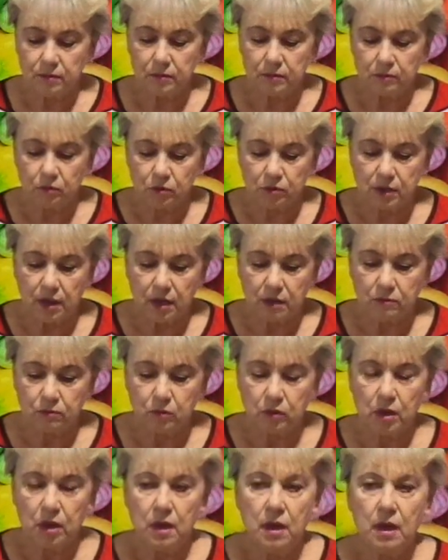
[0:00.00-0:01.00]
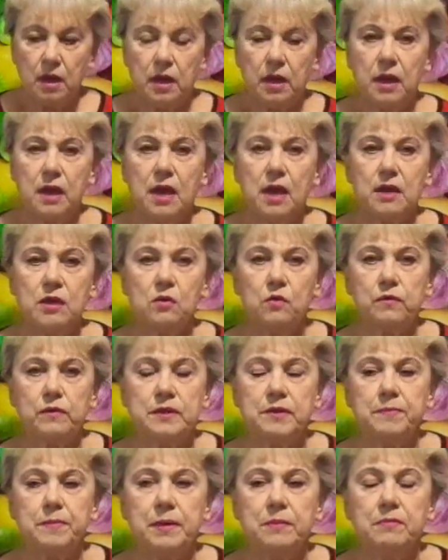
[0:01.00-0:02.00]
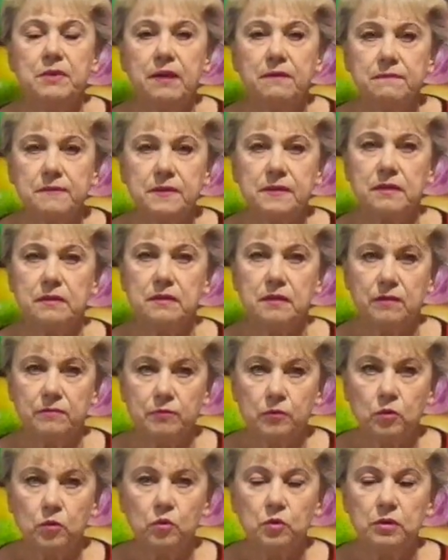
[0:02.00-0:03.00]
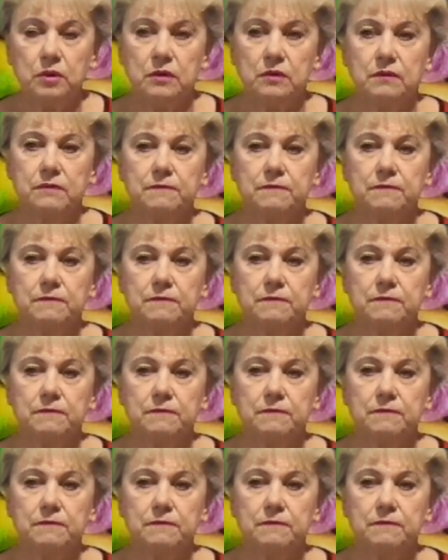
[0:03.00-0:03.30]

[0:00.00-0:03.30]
вот так вот, и они у вас прям до высадки в грунт